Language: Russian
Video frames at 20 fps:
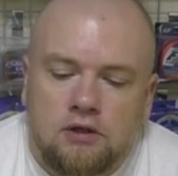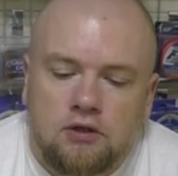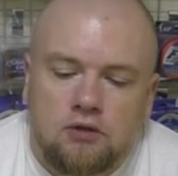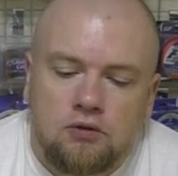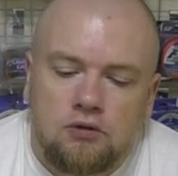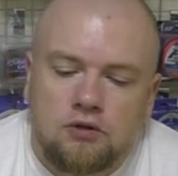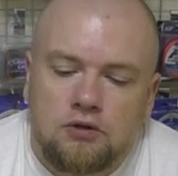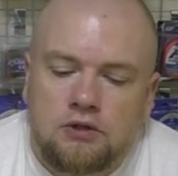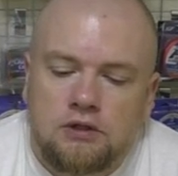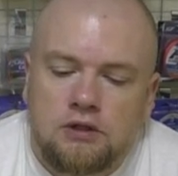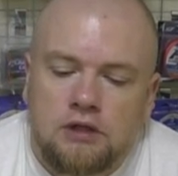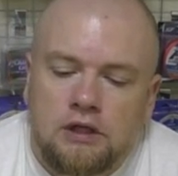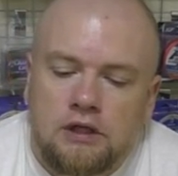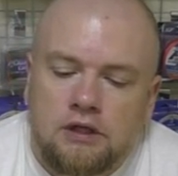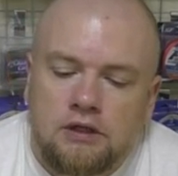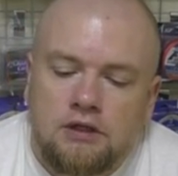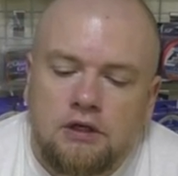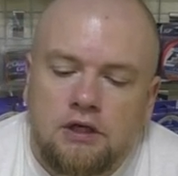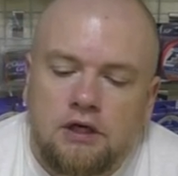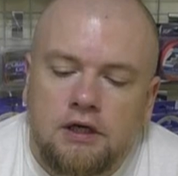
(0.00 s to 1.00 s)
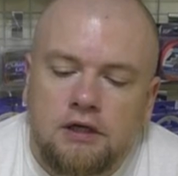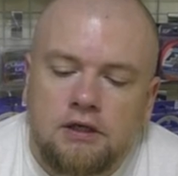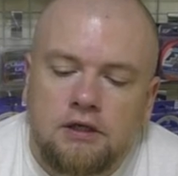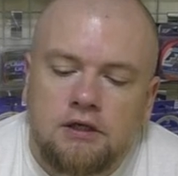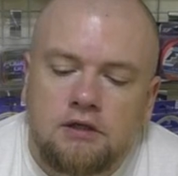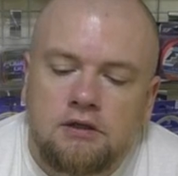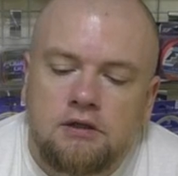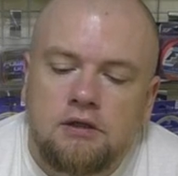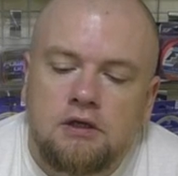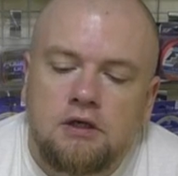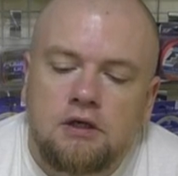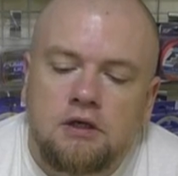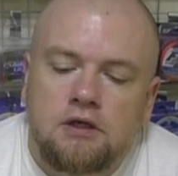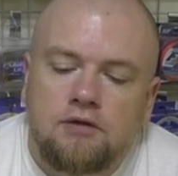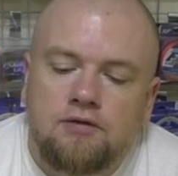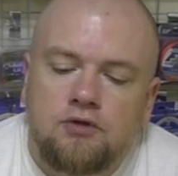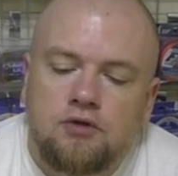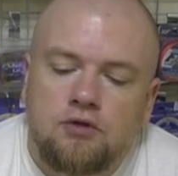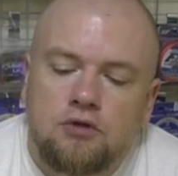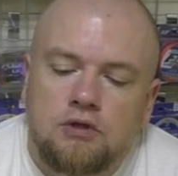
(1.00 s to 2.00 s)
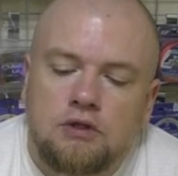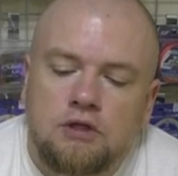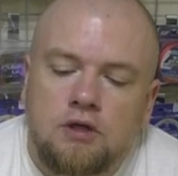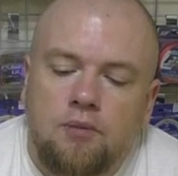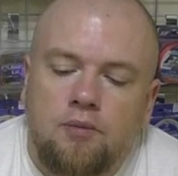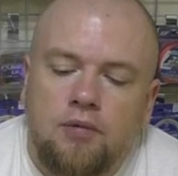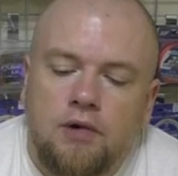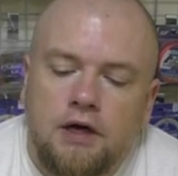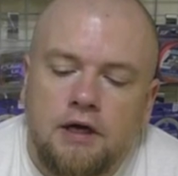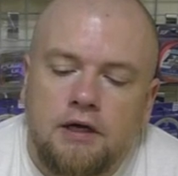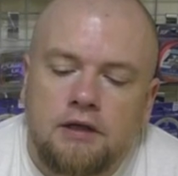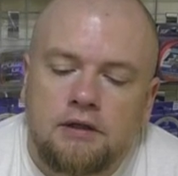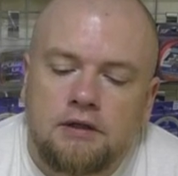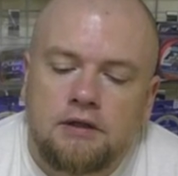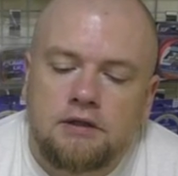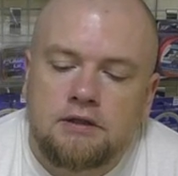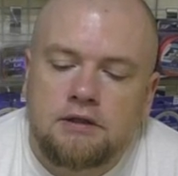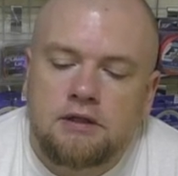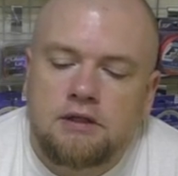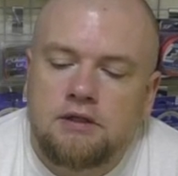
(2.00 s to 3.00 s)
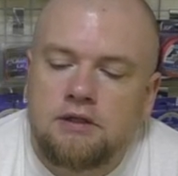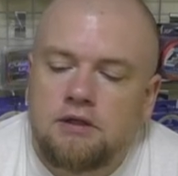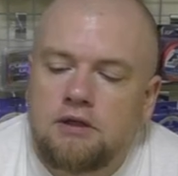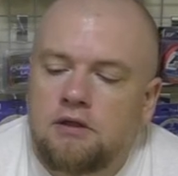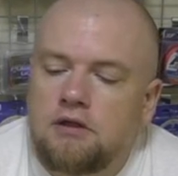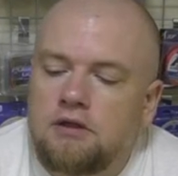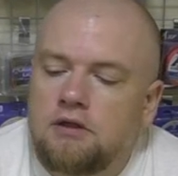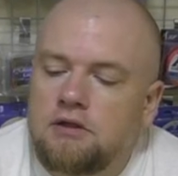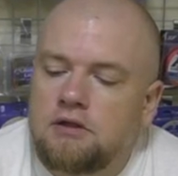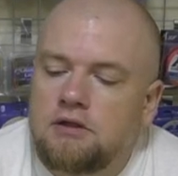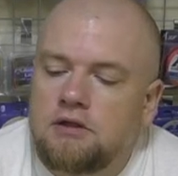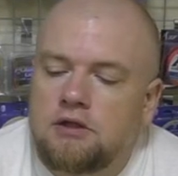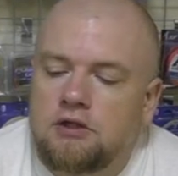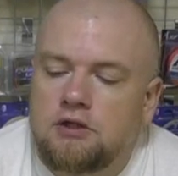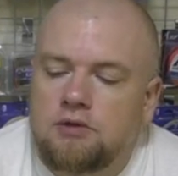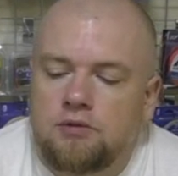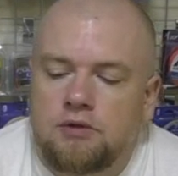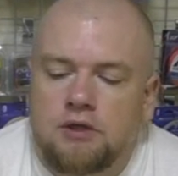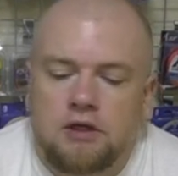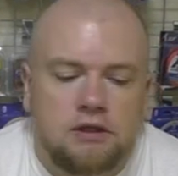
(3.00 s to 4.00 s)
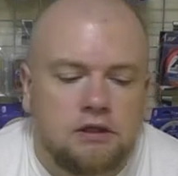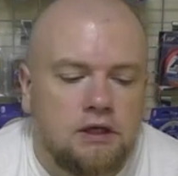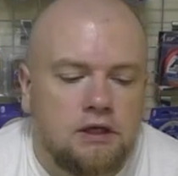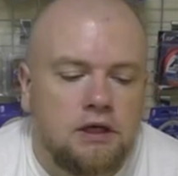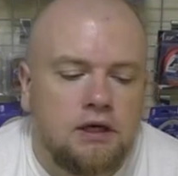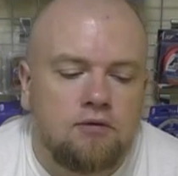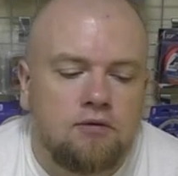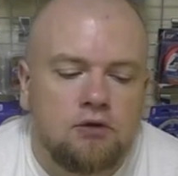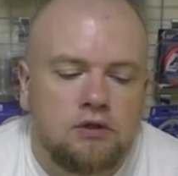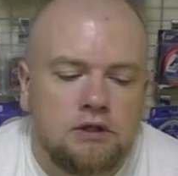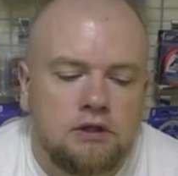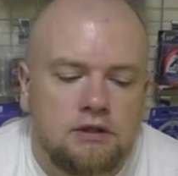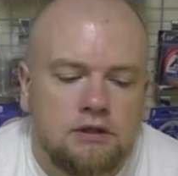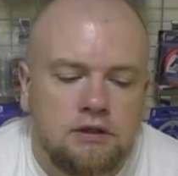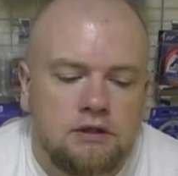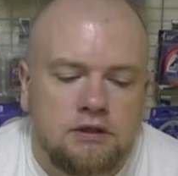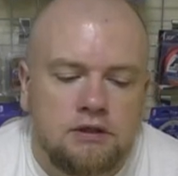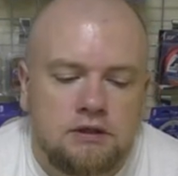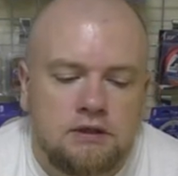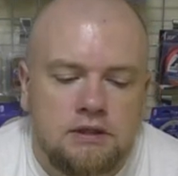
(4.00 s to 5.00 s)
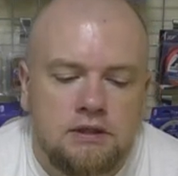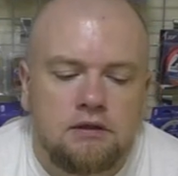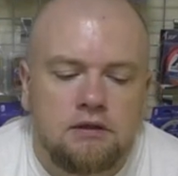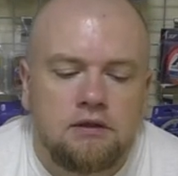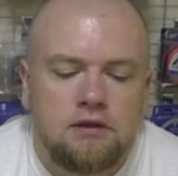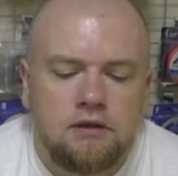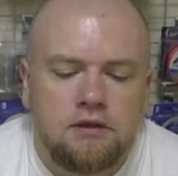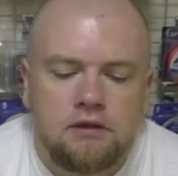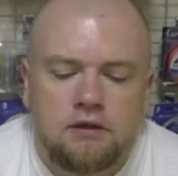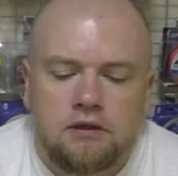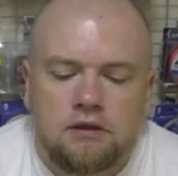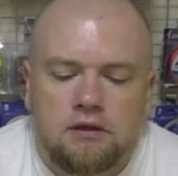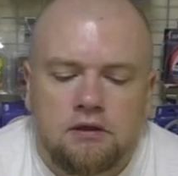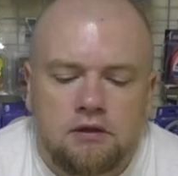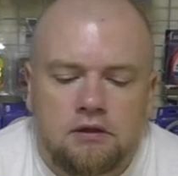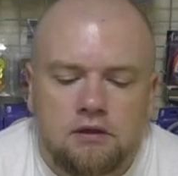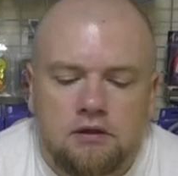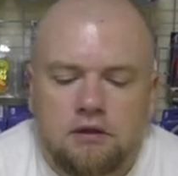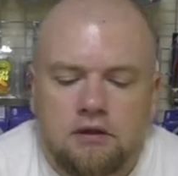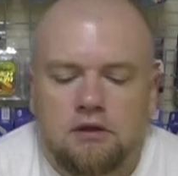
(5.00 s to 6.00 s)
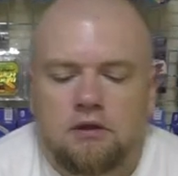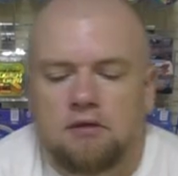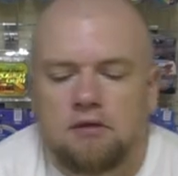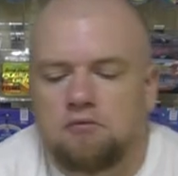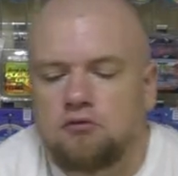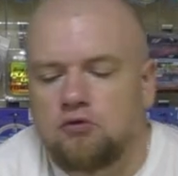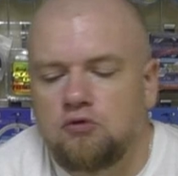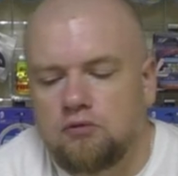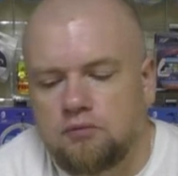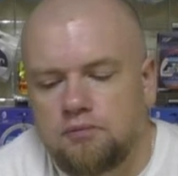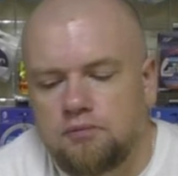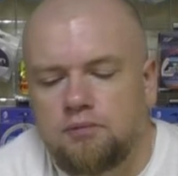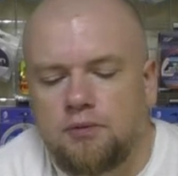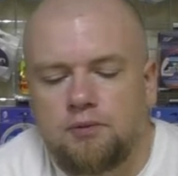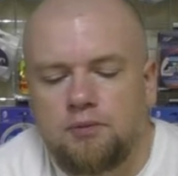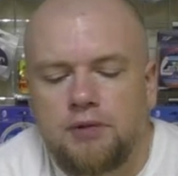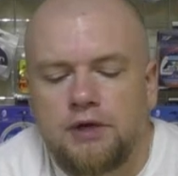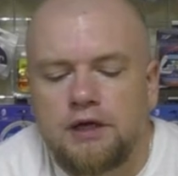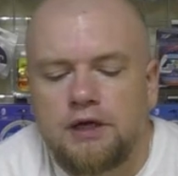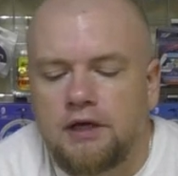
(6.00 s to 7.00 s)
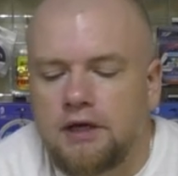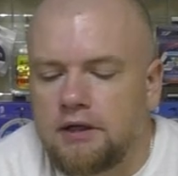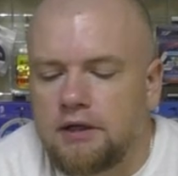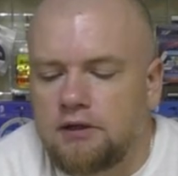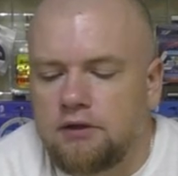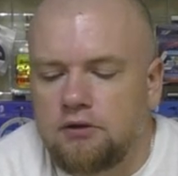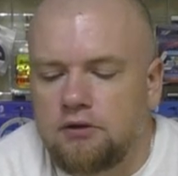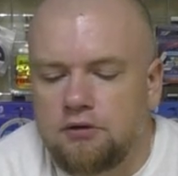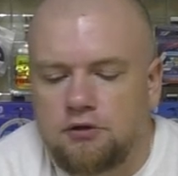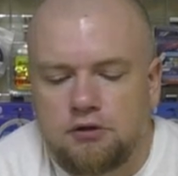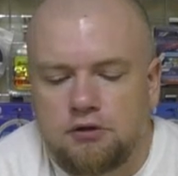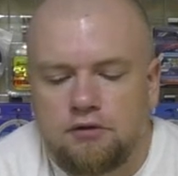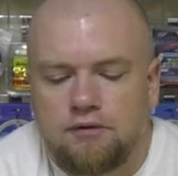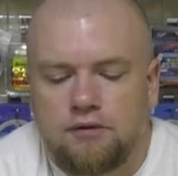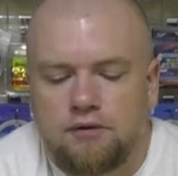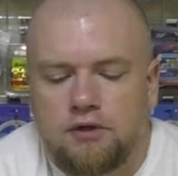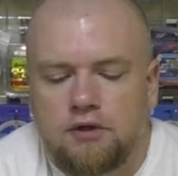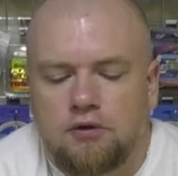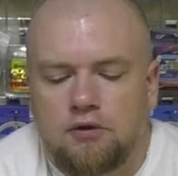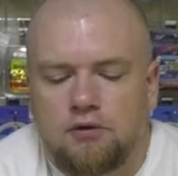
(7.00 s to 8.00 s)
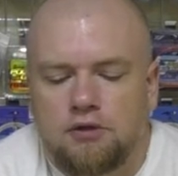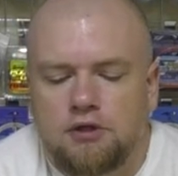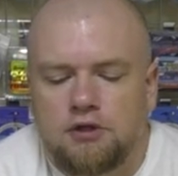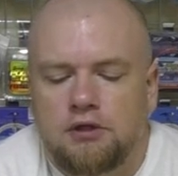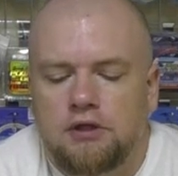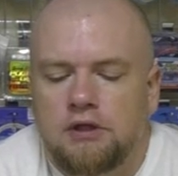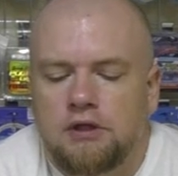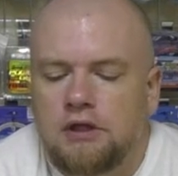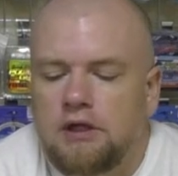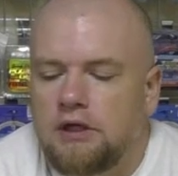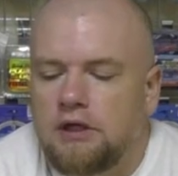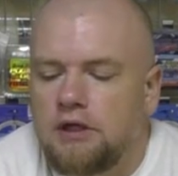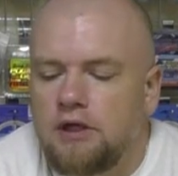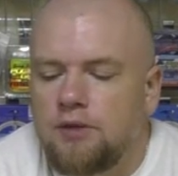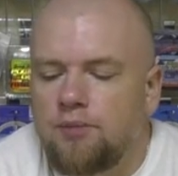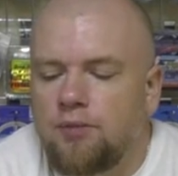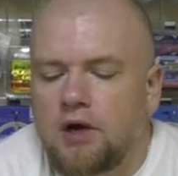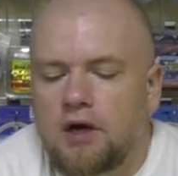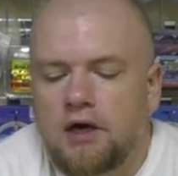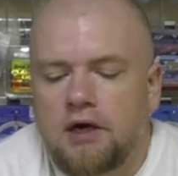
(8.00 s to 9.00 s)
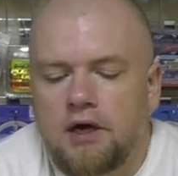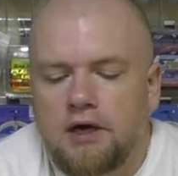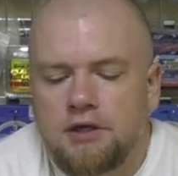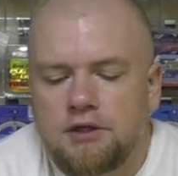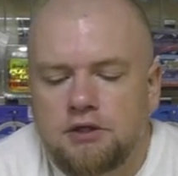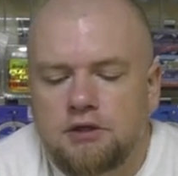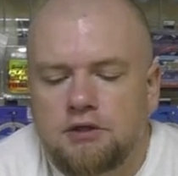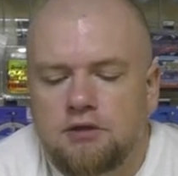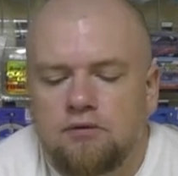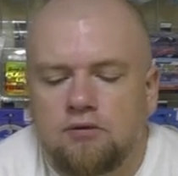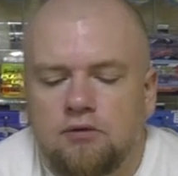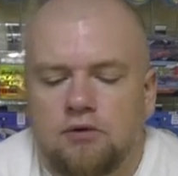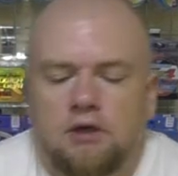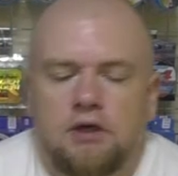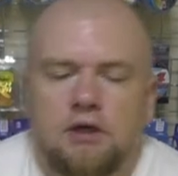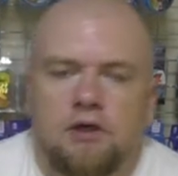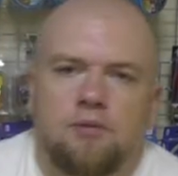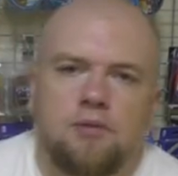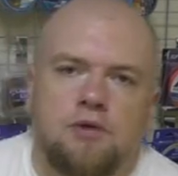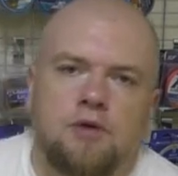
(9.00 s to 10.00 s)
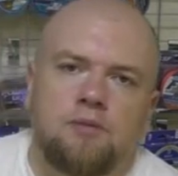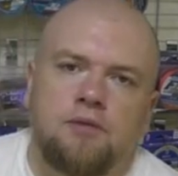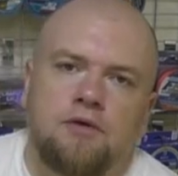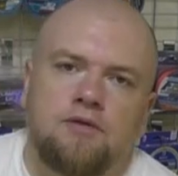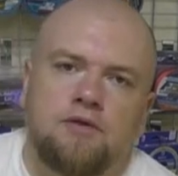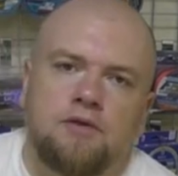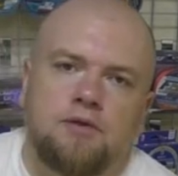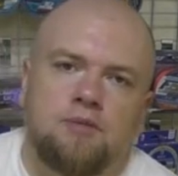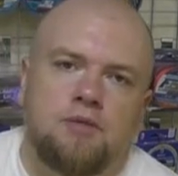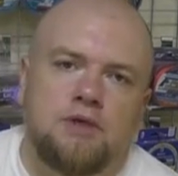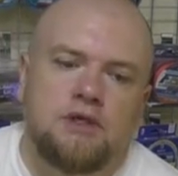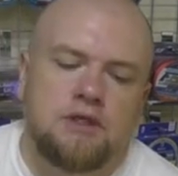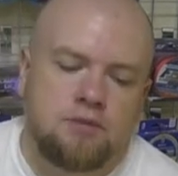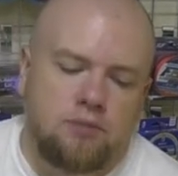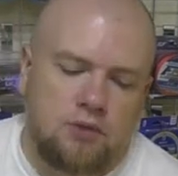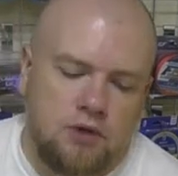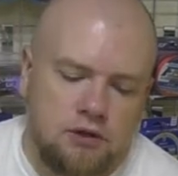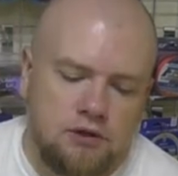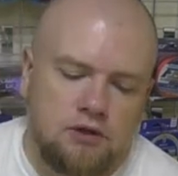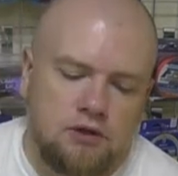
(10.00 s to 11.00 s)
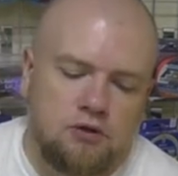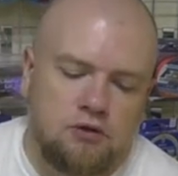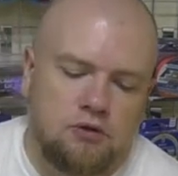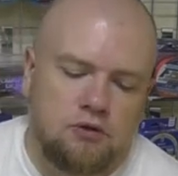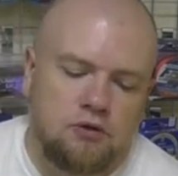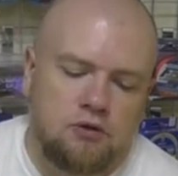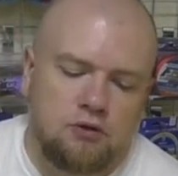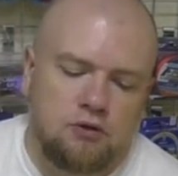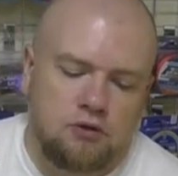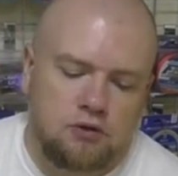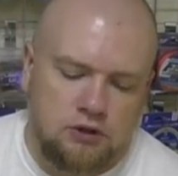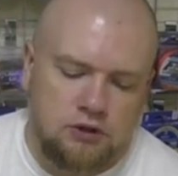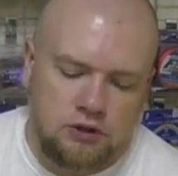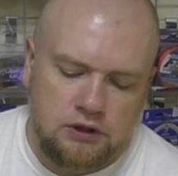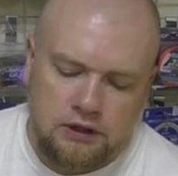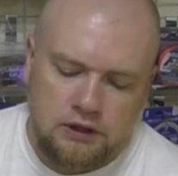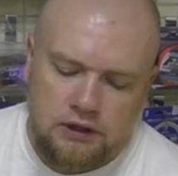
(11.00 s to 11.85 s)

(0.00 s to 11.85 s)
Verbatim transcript: То есть никаких дырок, все запаяно, заделано, скажем так, для вот этих цены, да, ну, приятный очень фидерочек и по качеству, да, и, и по, по исполнению тоже.